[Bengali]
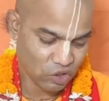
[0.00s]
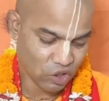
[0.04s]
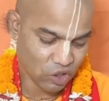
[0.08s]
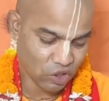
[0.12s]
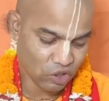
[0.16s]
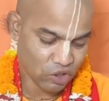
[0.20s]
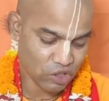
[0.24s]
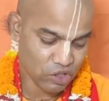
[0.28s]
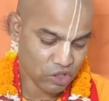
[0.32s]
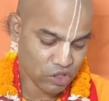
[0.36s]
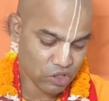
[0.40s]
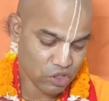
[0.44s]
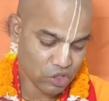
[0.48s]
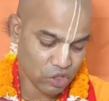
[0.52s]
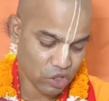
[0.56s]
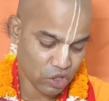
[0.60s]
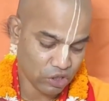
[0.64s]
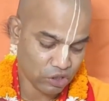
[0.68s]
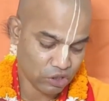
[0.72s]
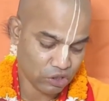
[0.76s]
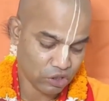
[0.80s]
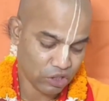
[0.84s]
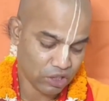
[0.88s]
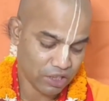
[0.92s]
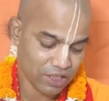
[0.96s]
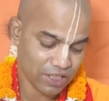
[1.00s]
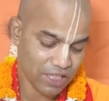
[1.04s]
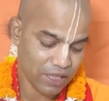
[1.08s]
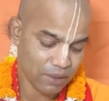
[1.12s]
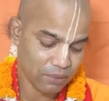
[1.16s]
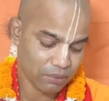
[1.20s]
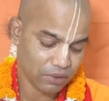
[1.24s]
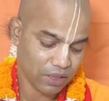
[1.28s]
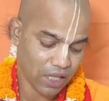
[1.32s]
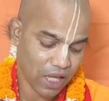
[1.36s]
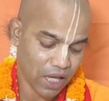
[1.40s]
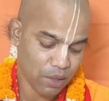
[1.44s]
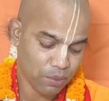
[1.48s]
তখন
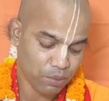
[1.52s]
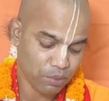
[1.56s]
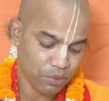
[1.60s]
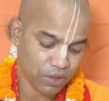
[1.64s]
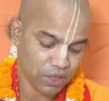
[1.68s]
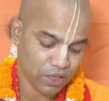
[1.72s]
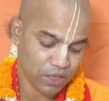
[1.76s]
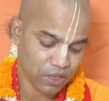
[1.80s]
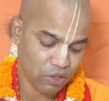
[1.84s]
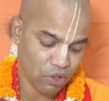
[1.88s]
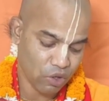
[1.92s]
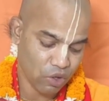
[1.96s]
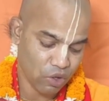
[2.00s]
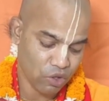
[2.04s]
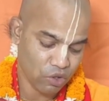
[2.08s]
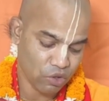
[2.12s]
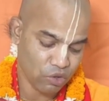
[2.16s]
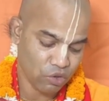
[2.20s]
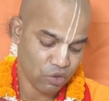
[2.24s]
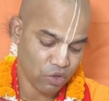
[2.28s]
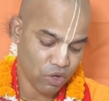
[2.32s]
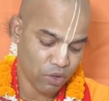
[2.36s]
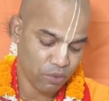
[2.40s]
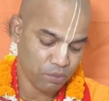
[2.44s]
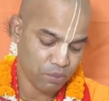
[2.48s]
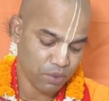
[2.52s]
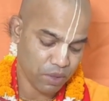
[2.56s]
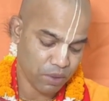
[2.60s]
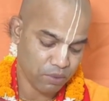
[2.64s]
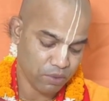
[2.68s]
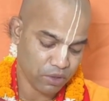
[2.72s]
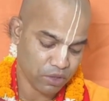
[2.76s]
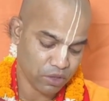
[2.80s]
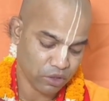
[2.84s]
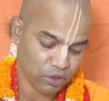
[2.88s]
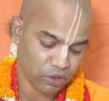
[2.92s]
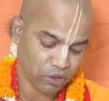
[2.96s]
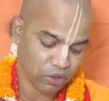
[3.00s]
চন্দ্রদেব তার প্রতি
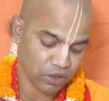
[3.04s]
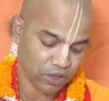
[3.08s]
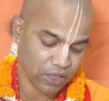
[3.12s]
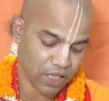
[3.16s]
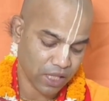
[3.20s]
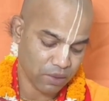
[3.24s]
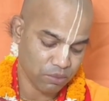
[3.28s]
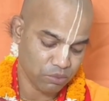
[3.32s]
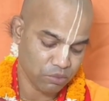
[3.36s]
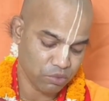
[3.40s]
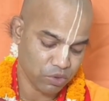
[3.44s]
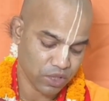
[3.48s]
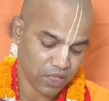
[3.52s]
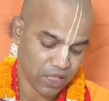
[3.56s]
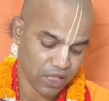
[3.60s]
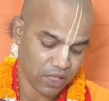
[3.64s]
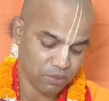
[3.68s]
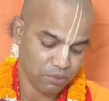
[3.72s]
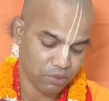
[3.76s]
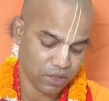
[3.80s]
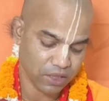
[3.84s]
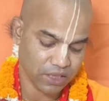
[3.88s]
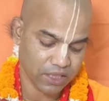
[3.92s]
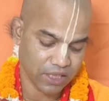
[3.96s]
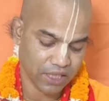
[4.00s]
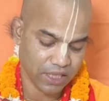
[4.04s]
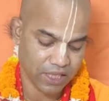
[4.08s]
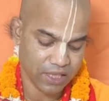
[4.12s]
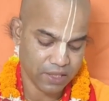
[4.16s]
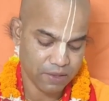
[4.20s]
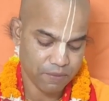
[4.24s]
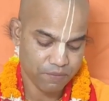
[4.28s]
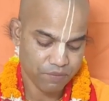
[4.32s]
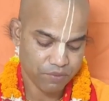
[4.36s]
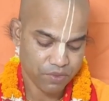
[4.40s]
অনুকম্পাবশত তার মুখের মধ্যে